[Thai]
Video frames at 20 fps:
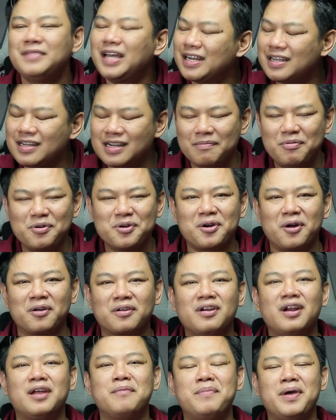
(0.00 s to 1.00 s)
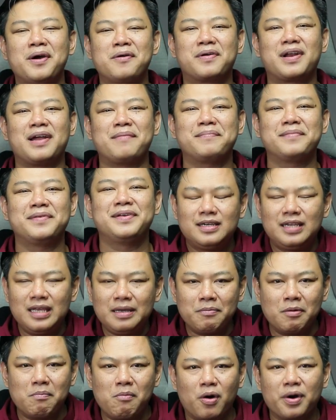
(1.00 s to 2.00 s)
นั่นคือคำพูดของแกเรตเบลครับ
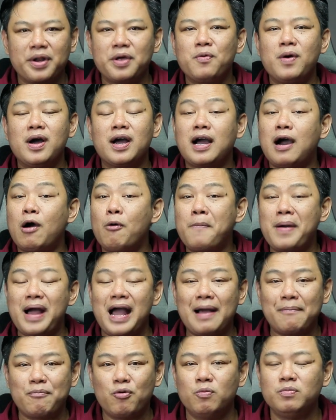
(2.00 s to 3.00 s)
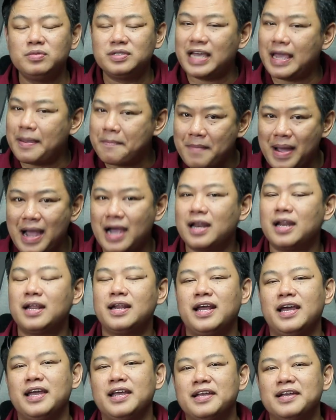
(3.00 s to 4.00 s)
ที่บ่งบอกได้ว่าเขาภาคภูมิใจมากข
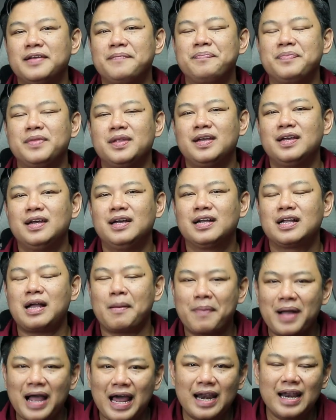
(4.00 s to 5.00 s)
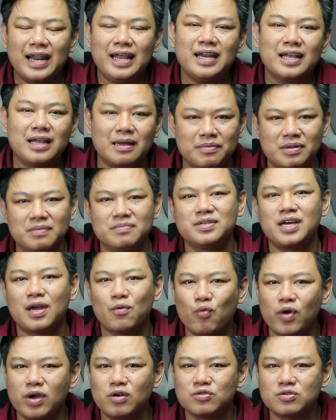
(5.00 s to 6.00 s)
นาดไหนกับการเล่นให้กับทีมชา
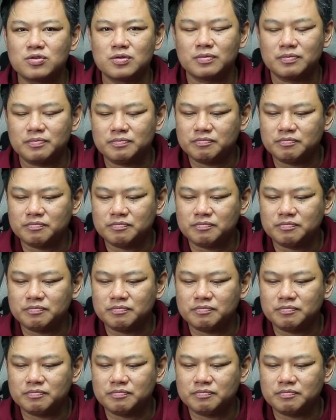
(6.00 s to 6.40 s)
ติเวลส์